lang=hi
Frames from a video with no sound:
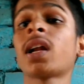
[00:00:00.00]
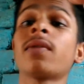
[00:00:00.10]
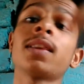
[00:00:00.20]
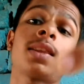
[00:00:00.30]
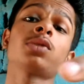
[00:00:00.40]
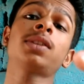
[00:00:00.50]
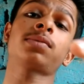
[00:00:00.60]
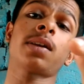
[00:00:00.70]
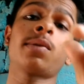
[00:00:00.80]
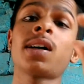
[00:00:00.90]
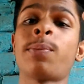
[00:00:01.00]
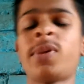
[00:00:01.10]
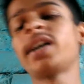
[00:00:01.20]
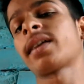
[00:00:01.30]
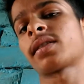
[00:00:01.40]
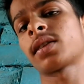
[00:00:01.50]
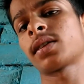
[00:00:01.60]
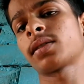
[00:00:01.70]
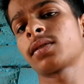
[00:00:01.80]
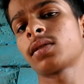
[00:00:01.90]
मेरे वन थाउजेंड सब्सक्राइबर कंप्लीट करता
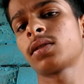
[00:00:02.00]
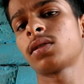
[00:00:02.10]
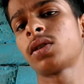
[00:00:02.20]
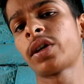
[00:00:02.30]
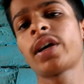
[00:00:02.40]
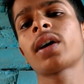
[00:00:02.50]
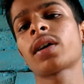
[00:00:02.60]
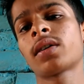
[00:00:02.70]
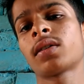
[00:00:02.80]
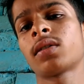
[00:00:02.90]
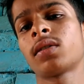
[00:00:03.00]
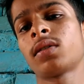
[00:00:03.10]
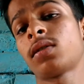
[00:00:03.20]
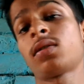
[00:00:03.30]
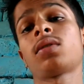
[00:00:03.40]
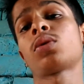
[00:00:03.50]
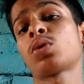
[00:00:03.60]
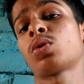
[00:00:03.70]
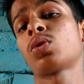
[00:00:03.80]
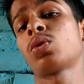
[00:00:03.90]
हूँ ठीक है
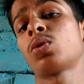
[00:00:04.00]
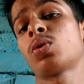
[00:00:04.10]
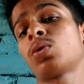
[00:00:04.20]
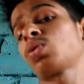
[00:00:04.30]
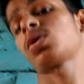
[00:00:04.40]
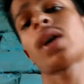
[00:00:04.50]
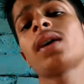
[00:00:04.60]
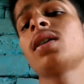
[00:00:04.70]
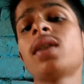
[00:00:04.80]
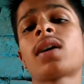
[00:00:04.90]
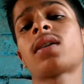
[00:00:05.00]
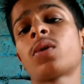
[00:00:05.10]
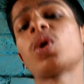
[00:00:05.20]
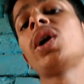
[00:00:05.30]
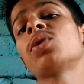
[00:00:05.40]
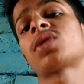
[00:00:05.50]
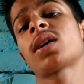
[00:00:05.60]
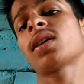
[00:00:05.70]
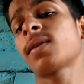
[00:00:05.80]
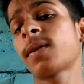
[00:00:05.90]
तो यही एक गुड न्यूज़
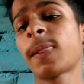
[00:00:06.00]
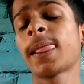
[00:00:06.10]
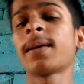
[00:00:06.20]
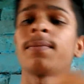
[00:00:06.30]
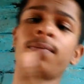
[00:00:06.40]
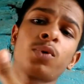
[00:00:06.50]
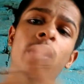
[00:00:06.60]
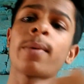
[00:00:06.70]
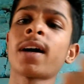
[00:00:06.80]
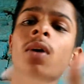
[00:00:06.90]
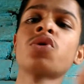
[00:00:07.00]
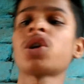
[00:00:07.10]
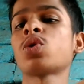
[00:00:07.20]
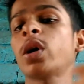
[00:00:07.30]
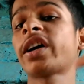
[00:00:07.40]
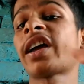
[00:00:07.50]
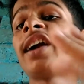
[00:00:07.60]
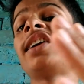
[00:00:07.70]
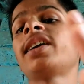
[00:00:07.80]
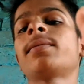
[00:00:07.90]
है पूरा बैकग्राउंड चेंज हुआ
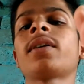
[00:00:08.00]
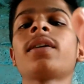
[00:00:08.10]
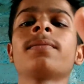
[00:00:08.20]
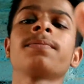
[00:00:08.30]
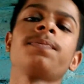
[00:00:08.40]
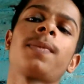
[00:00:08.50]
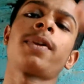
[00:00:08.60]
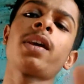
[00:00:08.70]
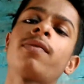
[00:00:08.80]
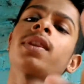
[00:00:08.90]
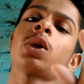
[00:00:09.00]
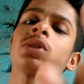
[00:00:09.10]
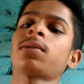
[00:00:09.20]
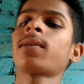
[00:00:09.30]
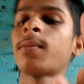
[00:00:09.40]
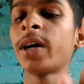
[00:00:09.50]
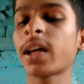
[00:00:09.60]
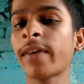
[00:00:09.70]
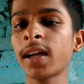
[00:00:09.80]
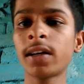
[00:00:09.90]
गारंटी है मेरी ठीक वन थाउजेंड सब्सक्राइब कर
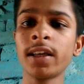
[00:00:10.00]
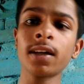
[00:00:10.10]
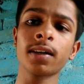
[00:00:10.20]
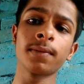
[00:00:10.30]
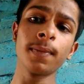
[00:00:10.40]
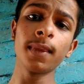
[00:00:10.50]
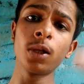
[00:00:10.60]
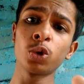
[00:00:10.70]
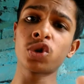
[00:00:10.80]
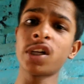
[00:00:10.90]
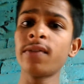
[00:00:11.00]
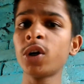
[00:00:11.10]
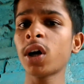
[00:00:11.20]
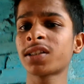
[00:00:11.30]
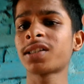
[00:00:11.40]
करवाइए ठीक है तो चलिए वीडियो आज